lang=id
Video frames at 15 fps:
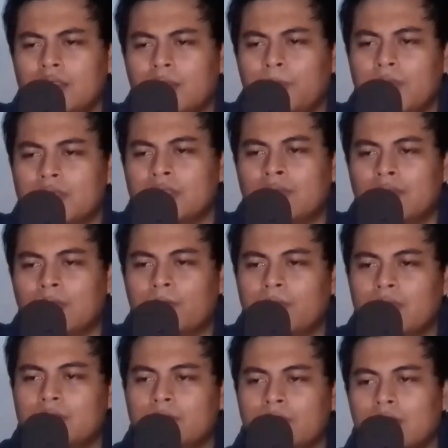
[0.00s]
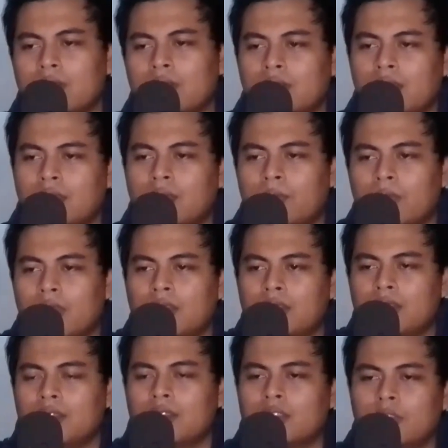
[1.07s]
the best of the best mungkin yang berada
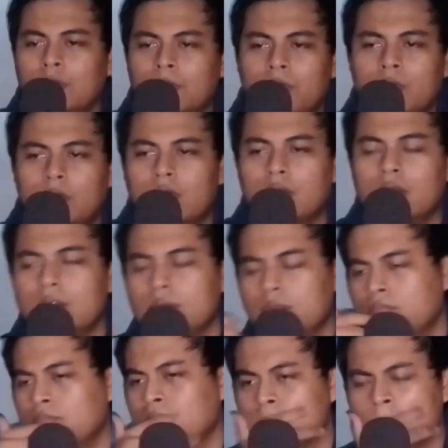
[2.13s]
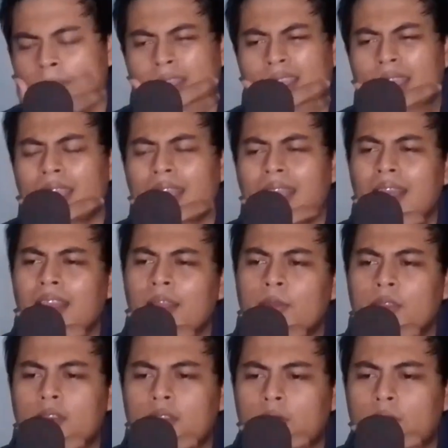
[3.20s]
di top mungkin
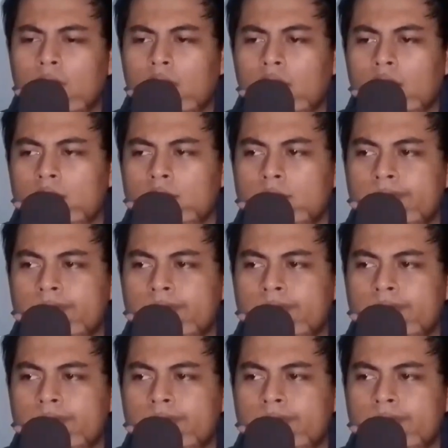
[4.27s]
kalau menurut gue ya